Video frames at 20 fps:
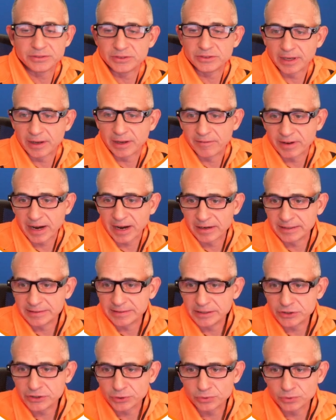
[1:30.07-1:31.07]
avrà una
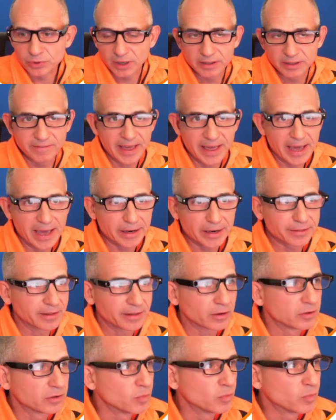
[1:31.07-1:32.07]
dicitura diversa,
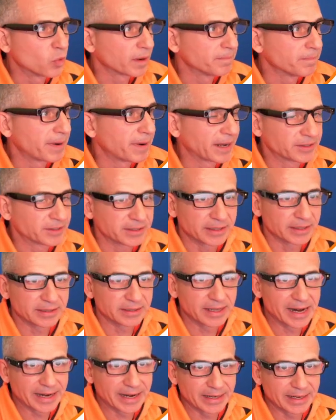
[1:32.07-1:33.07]
comunque basta
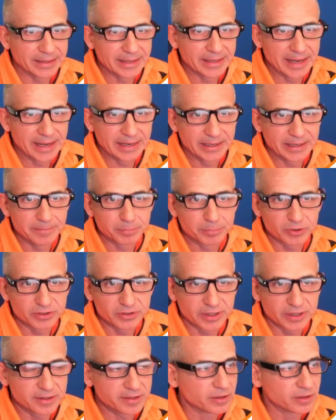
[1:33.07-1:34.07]
andare nelle
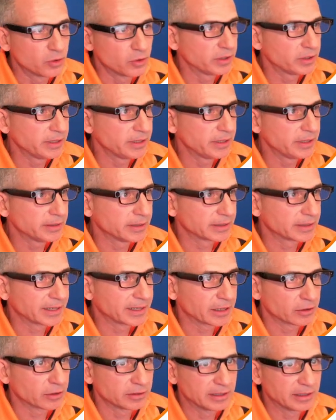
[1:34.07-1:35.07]
impostazioni, nel
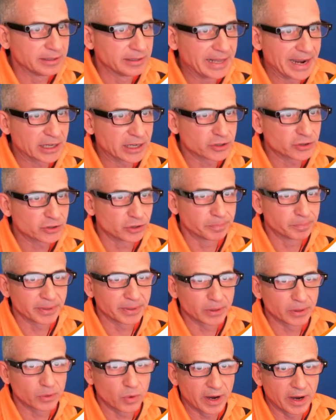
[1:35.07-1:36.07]
caso del desktop
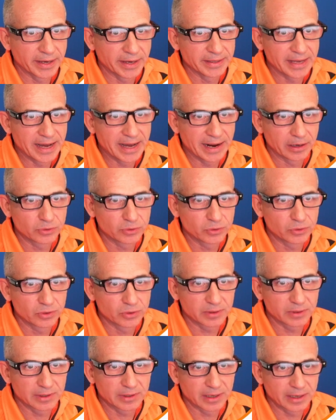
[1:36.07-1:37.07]
è qua in alto,
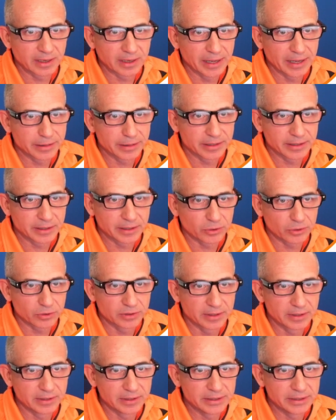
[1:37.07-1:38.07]
la classica
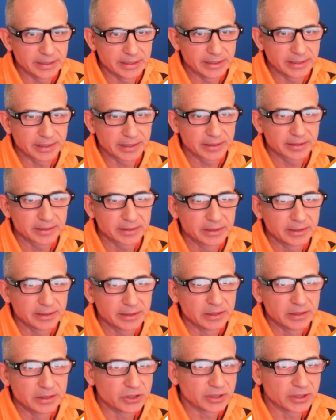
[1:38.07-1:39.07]
rotellina,
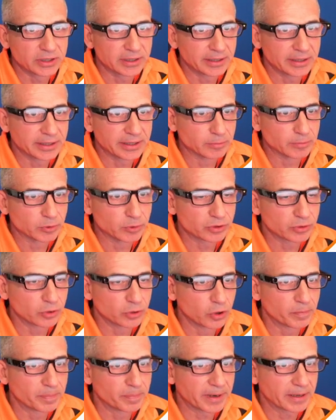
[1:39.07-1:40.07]
ci clicchiamo
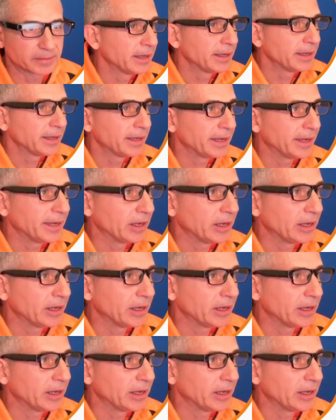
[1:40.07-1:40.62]
sopra e lo